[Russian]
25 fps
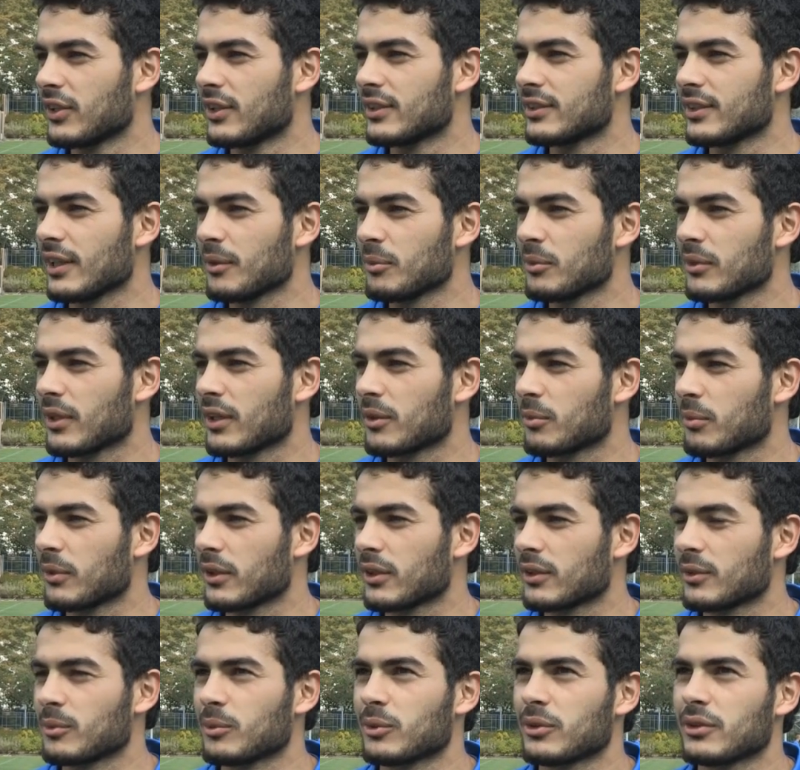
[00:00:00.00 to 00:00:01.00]
нельзя менять,
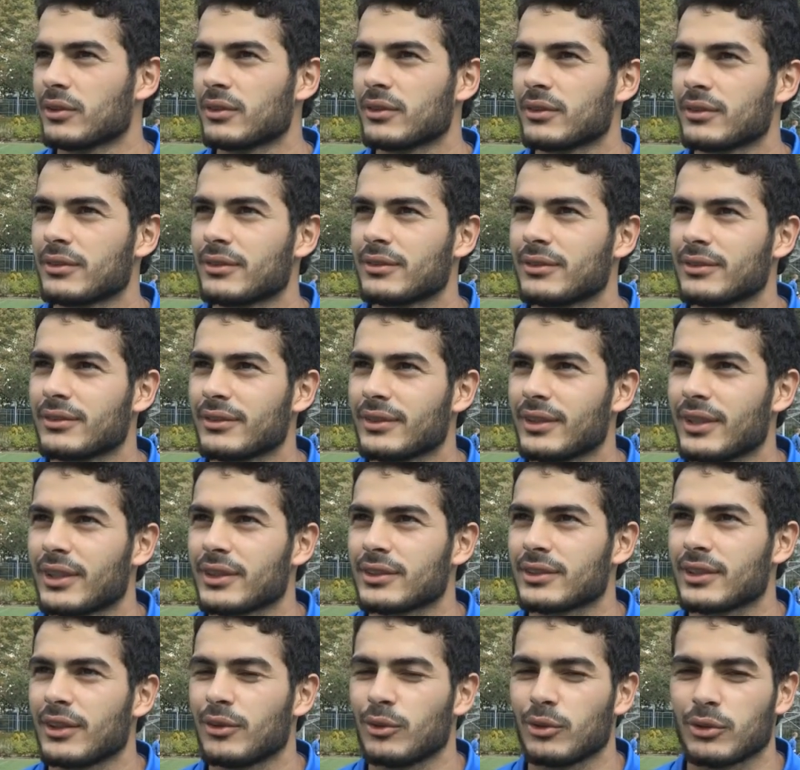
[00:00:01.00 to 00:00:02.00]
поэтому я
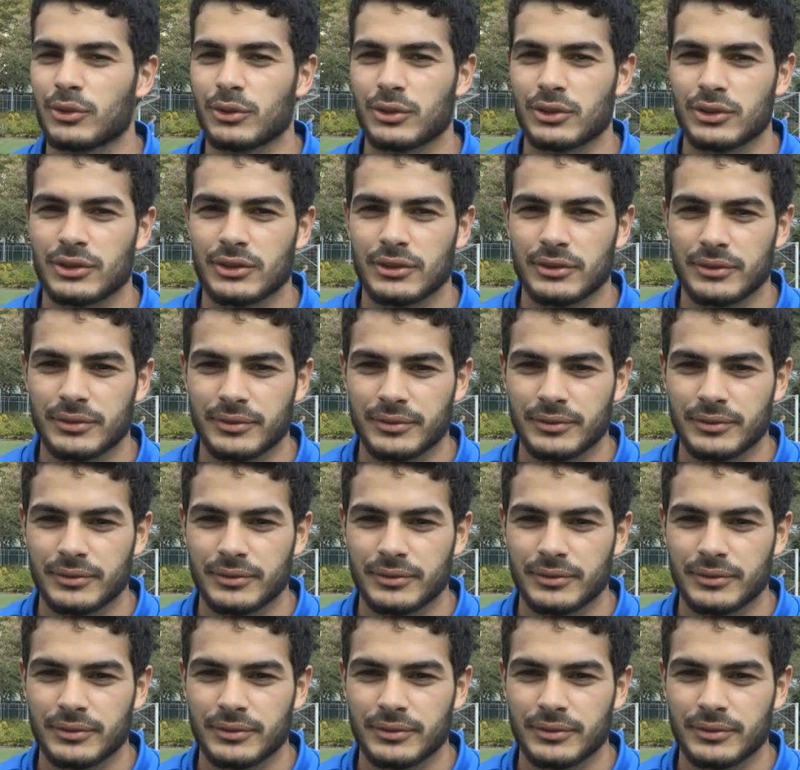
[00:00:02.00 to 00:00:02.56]
оставлю тот же.